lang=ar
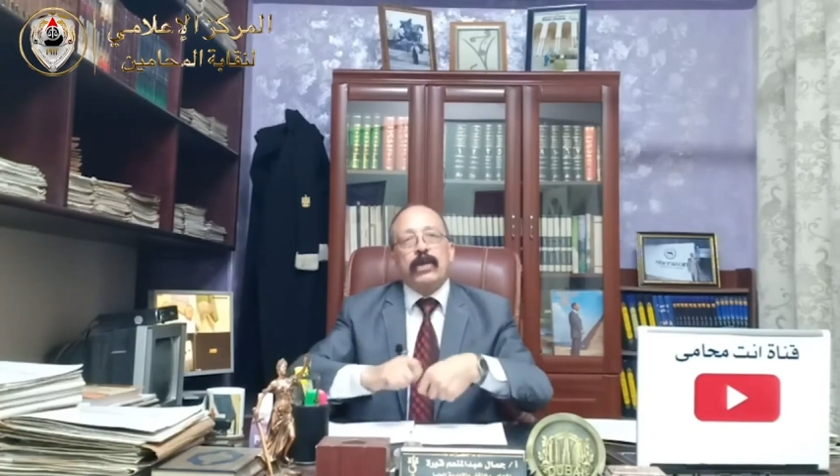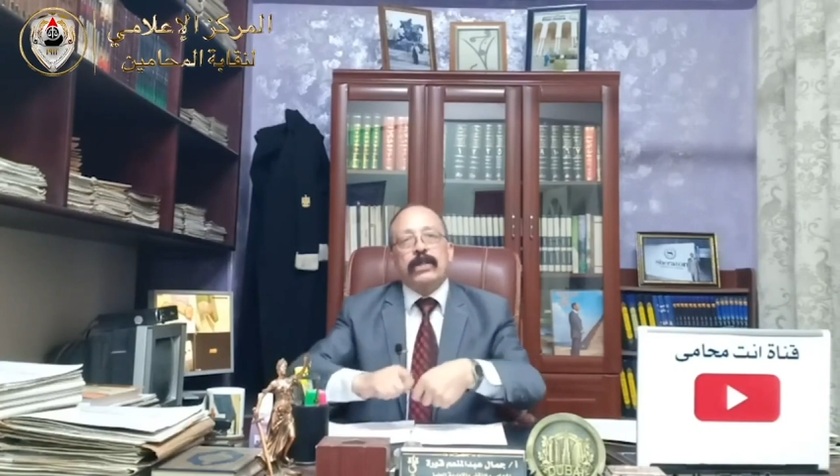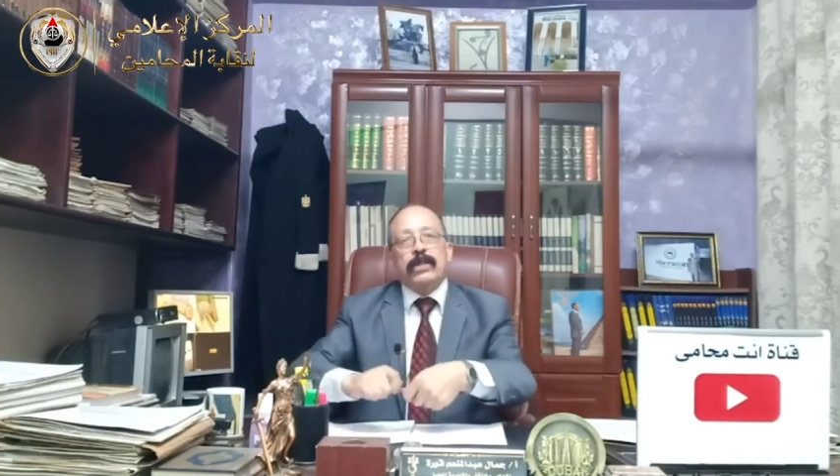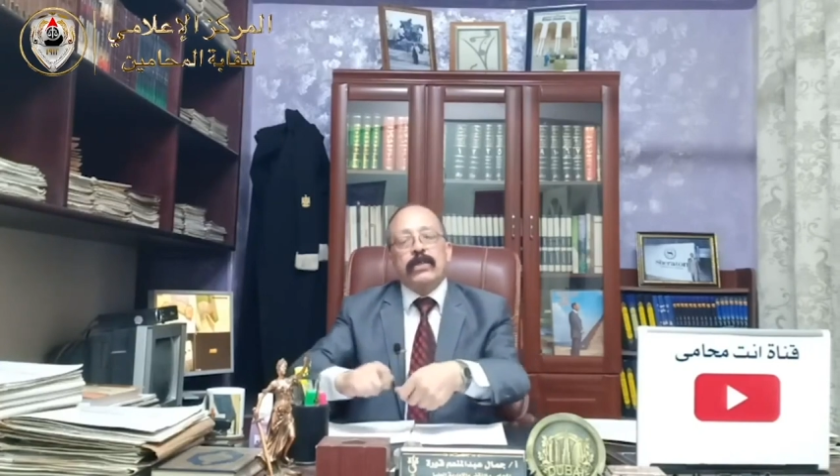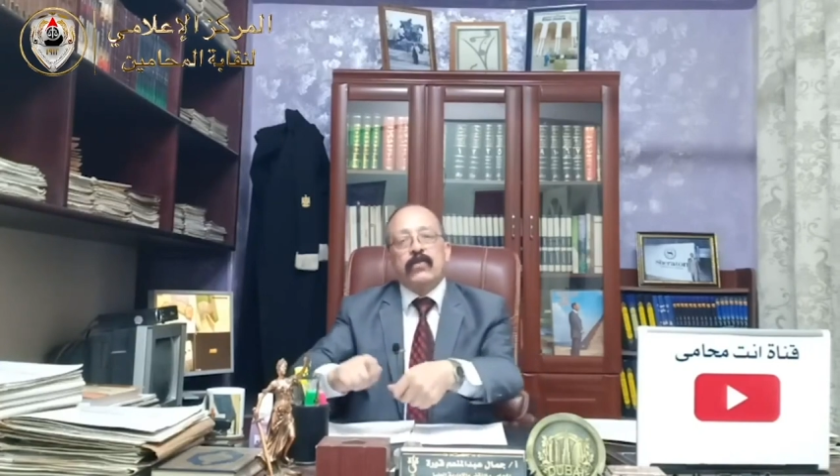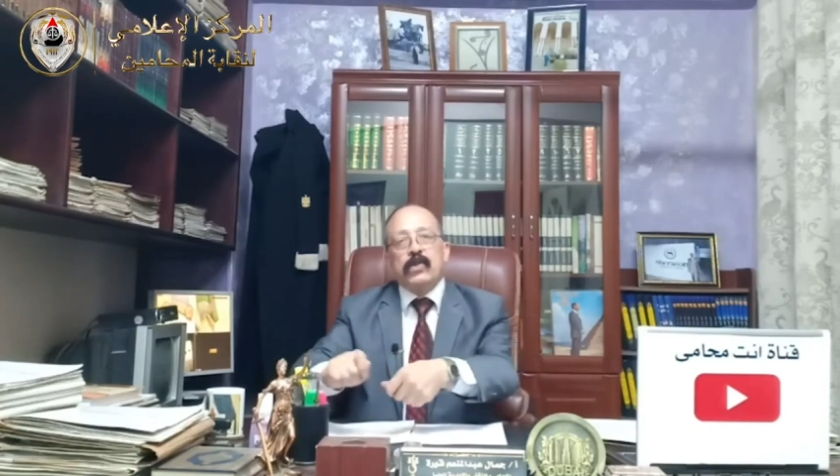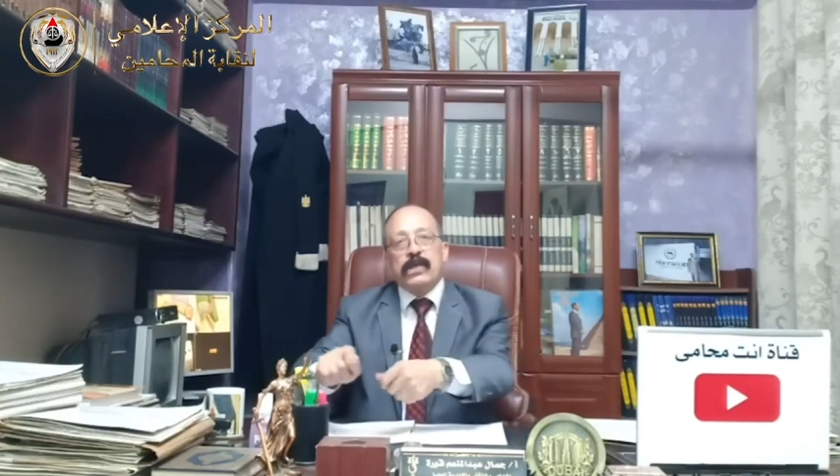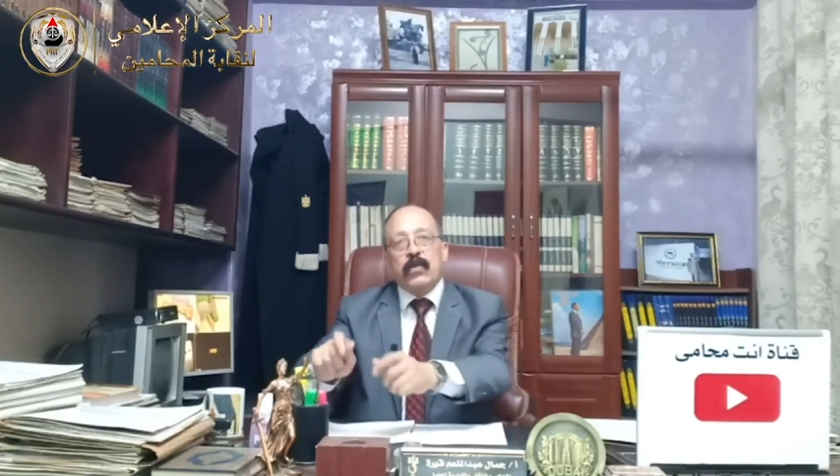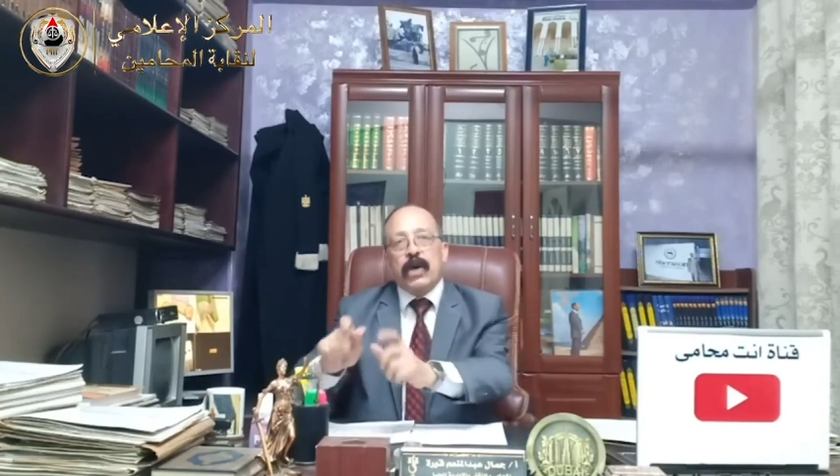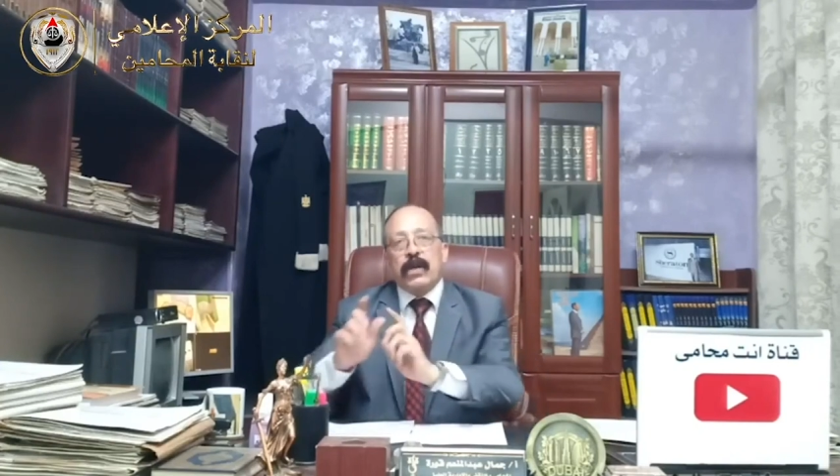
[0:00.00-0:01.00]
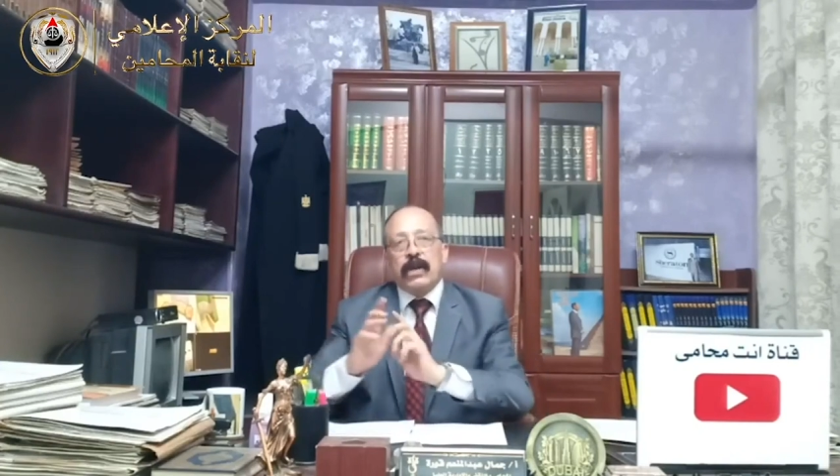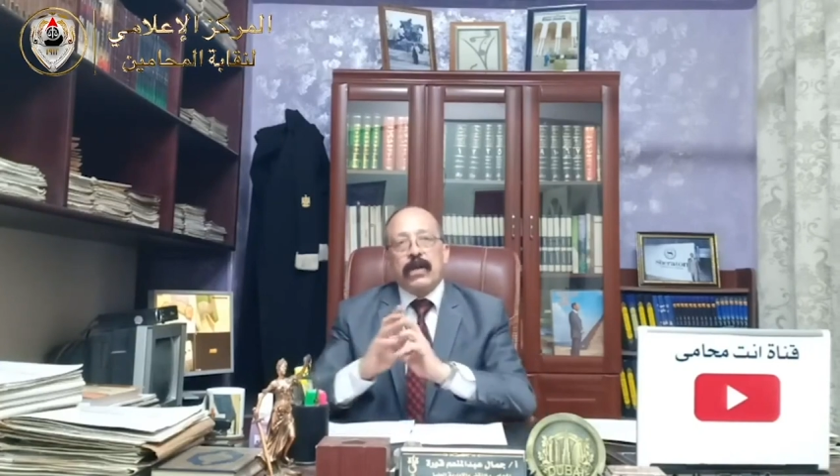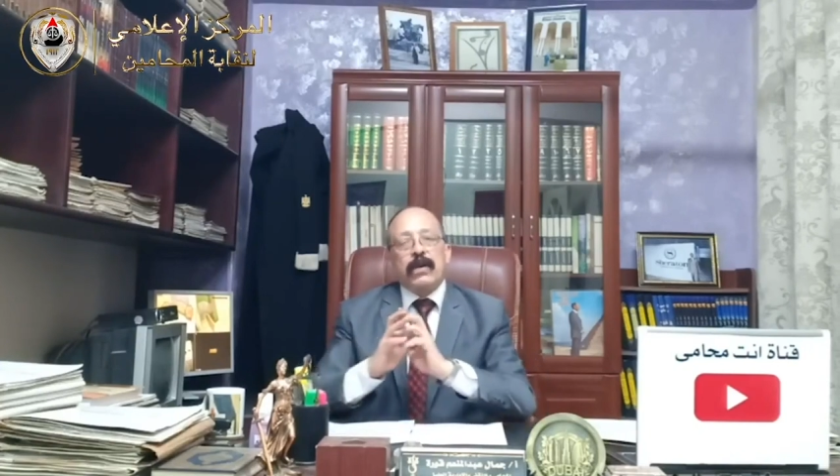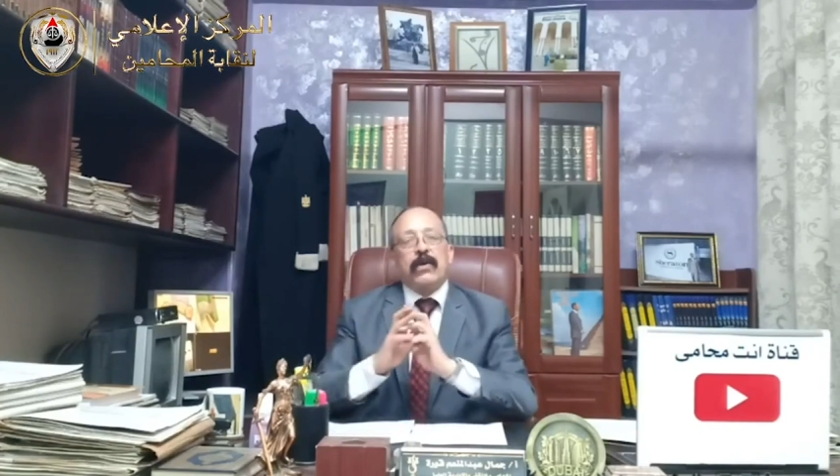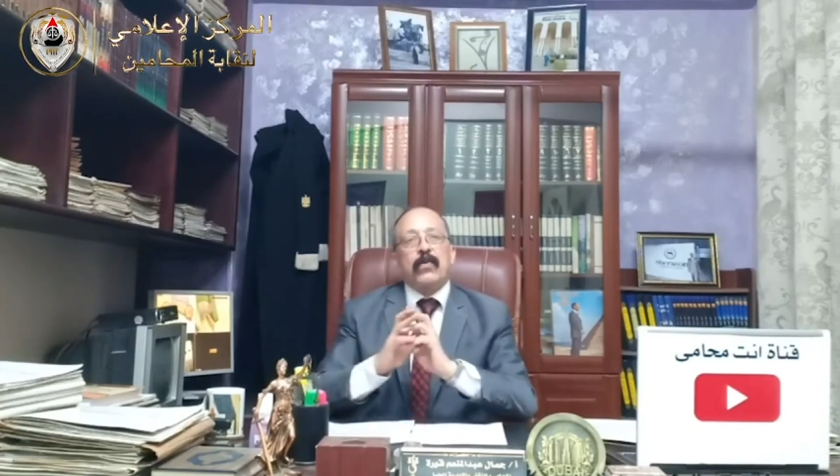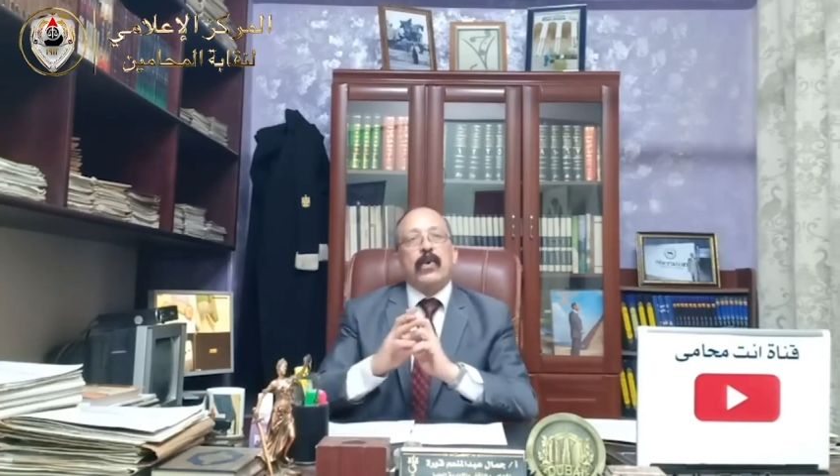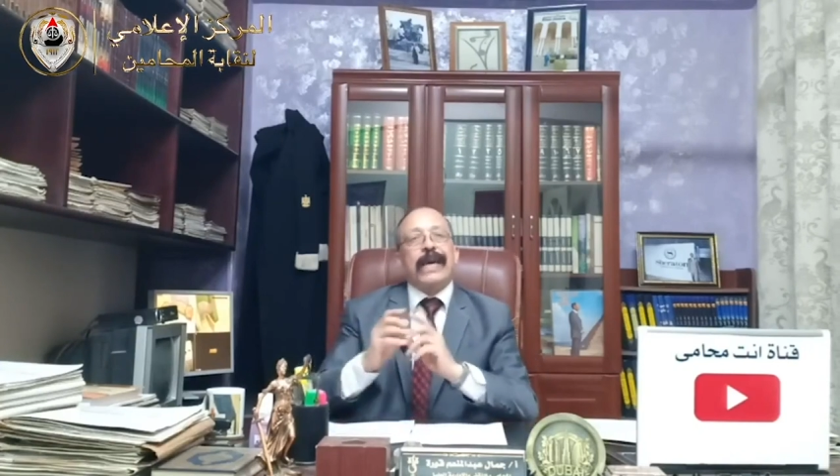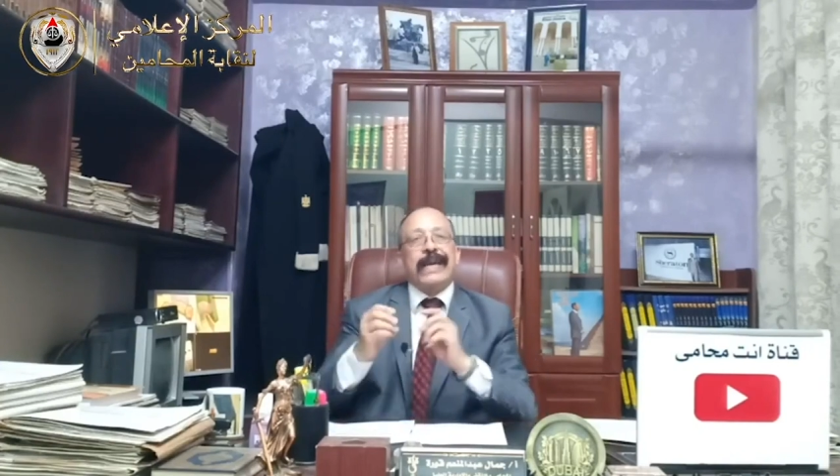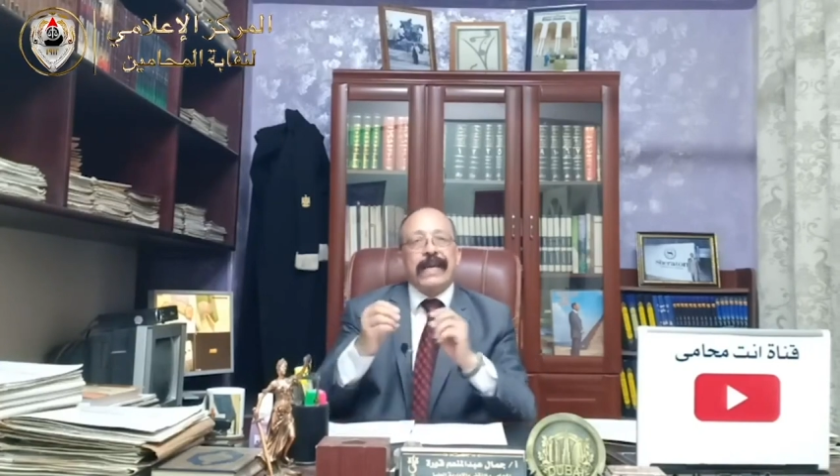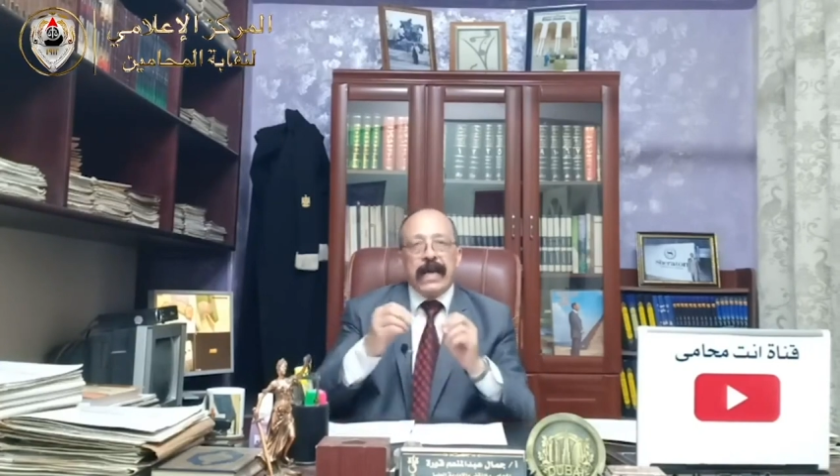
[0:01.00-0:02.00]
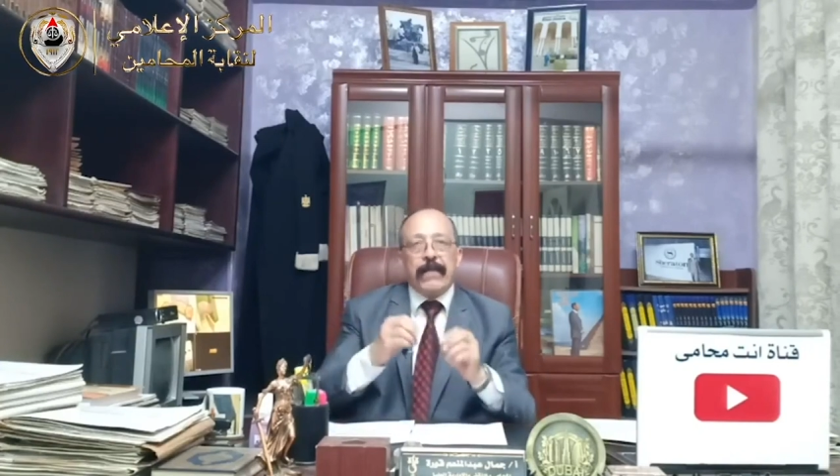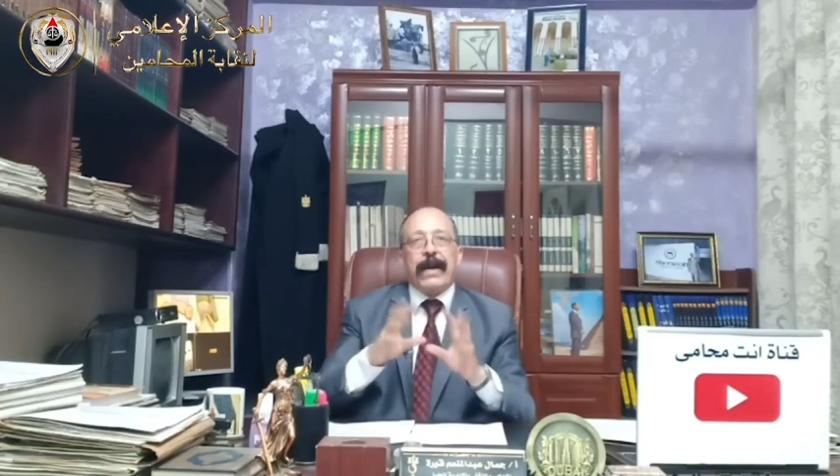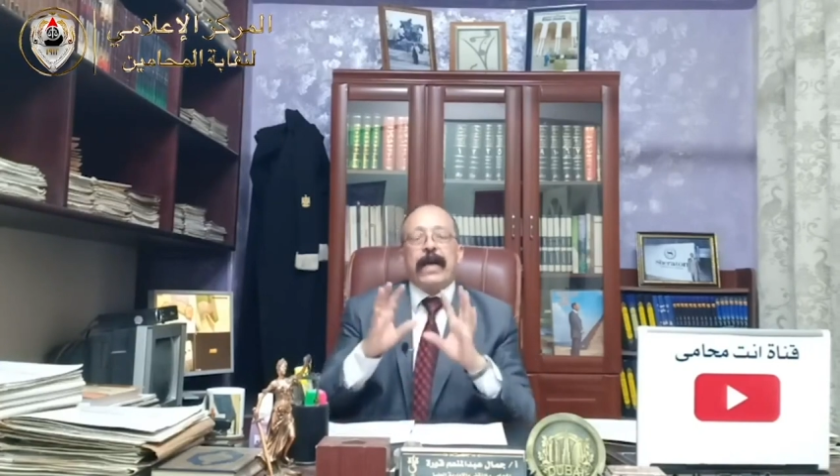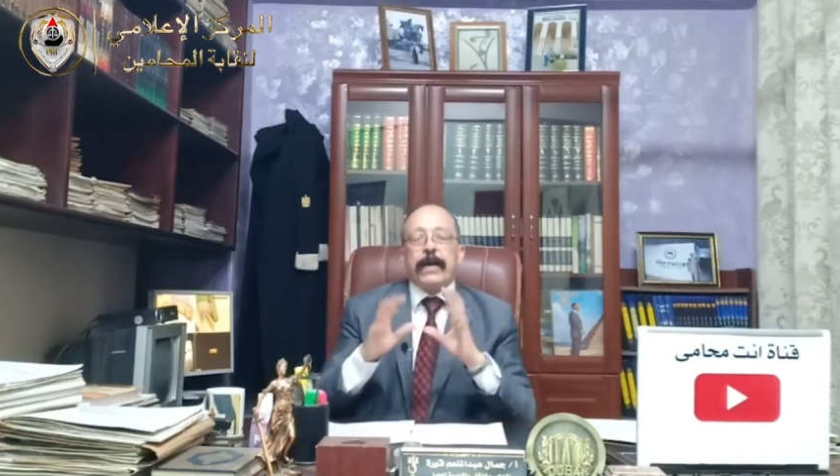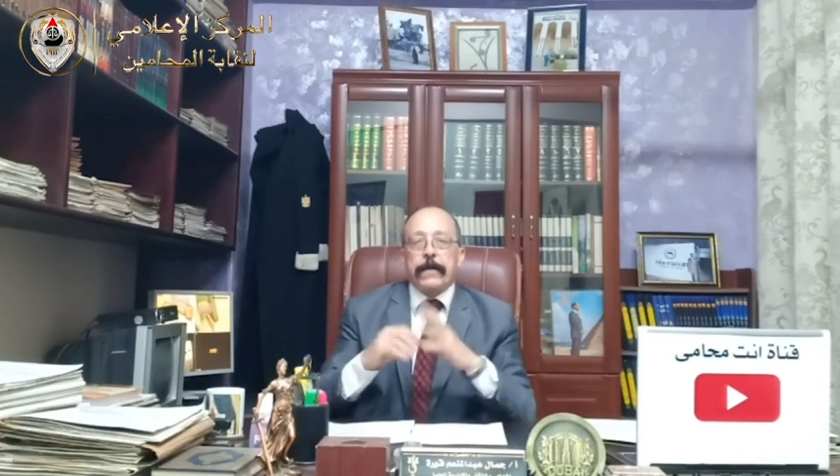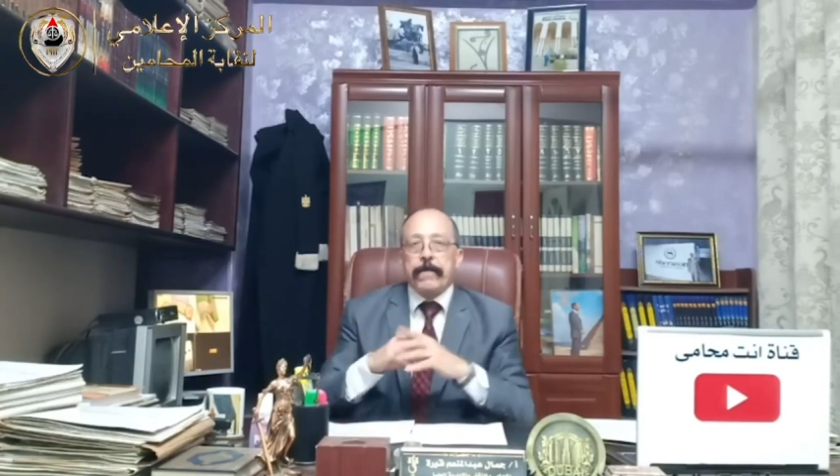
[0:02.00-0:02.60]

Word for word: عده صور وخليها معاك